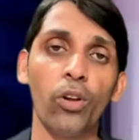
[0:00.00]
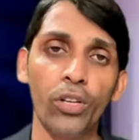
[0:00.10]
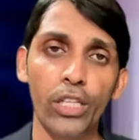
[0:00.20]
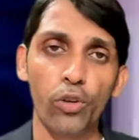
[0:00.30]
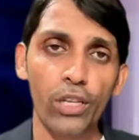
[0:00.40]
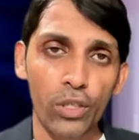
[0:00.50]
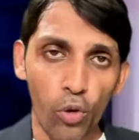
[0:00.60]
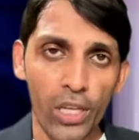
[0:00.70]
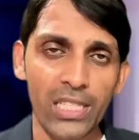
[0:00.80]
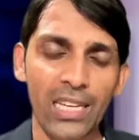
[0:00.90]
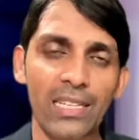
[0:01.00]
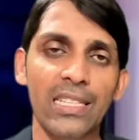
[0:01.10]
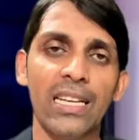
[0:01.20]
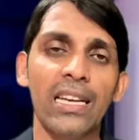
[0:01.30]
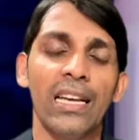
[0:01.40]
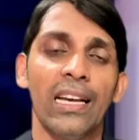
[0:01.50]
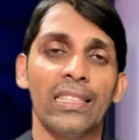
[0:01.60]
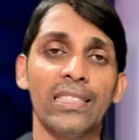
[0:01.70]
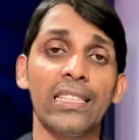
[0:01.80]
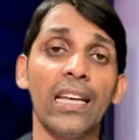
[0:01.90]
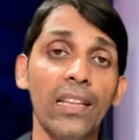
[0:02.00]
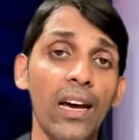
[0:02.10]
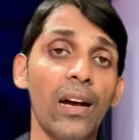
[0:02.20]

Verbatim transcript: কনগ্রেচুলেট করেছেন যে যে দাদা